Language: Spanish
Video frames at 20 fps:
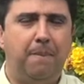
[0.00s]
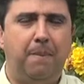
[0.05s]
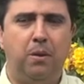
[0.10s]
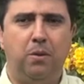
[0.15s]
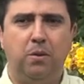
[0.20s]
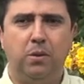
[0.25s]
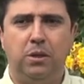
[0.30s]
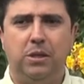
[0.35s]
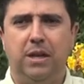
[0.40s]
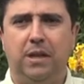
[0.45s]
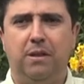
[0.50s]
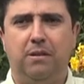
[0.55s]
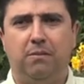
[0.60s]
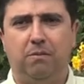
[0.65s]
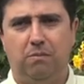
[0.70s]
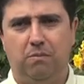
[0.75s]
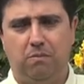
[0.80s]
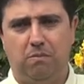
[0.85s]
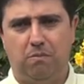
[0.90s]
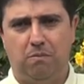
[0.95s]
producen
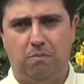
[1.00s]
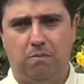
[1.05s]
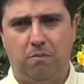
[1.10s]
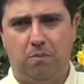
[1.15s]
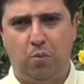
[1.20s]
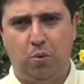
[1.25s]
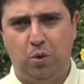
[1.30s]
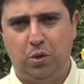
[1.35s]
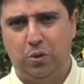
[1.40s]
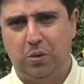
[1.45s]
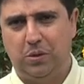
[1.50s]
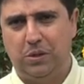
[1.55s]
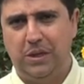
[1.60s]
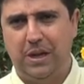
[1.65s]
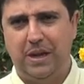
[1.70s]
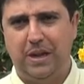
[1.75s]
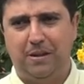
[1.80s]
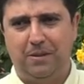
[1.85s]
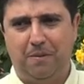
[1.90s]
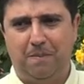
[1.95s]
mucho
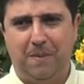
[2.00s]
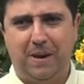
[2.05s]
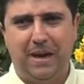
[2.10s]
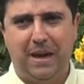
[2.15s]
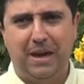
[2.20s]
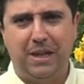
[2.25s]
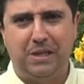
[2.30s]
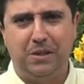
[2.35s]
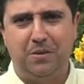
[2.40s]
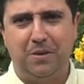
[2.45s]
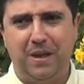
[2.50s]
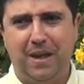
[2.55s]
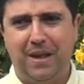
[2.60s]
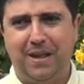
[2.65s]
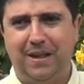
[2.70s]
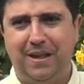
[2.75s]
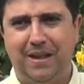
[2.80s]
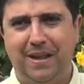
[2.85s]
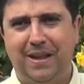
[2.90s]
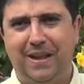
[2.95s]
oxígeno para la ciudad,